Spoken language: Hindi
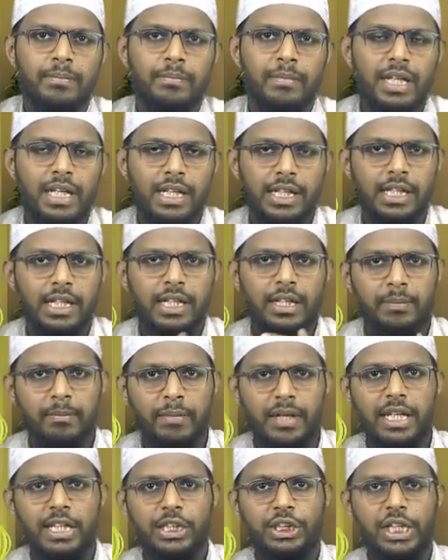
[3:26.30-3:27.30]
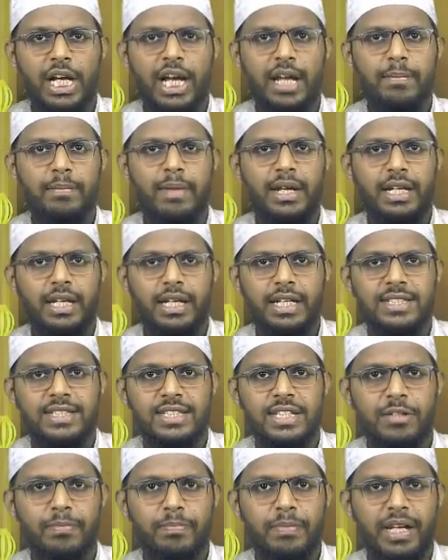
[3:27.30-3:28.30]
मेरी मेरी शान मेरी
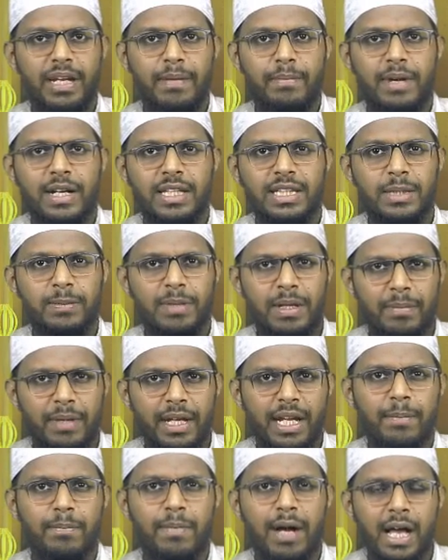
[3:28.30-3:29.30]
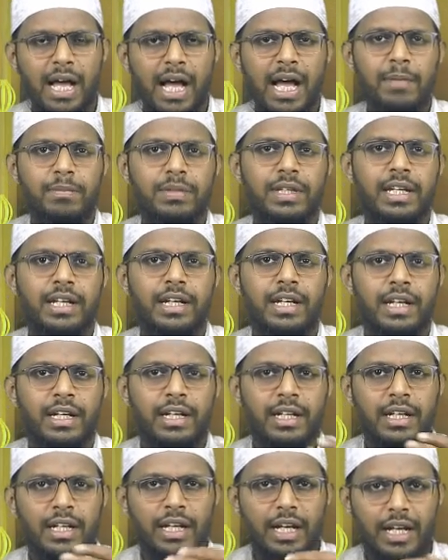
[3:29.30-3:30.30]
इज्जत मेरे मर्तबे मेरे मकाम के
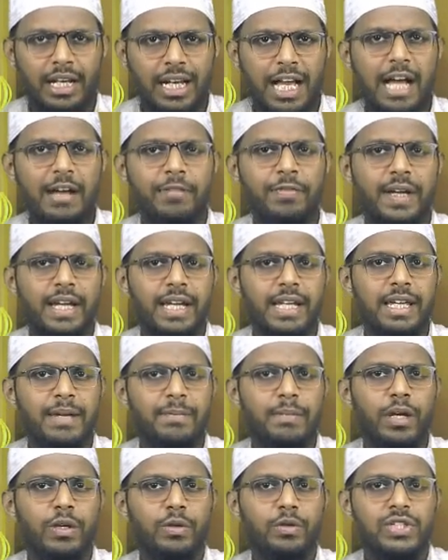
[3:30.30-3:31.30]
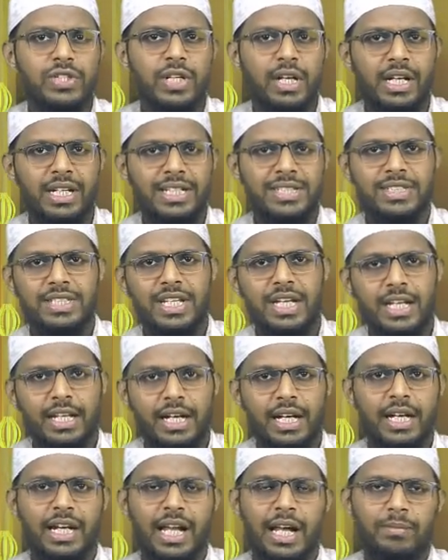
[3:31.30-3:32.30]
खिलाफ है कि मैं उस खंजीर
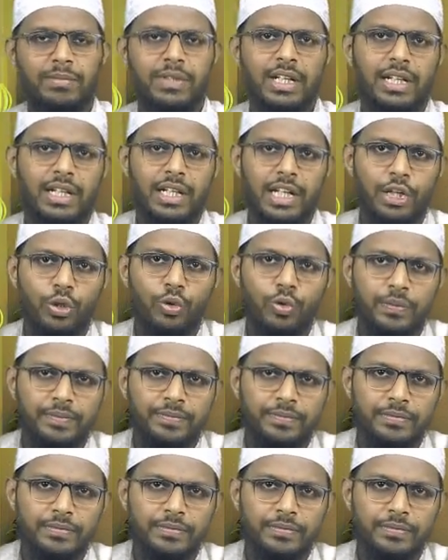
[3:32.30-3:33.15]
का नाम तक ले लूं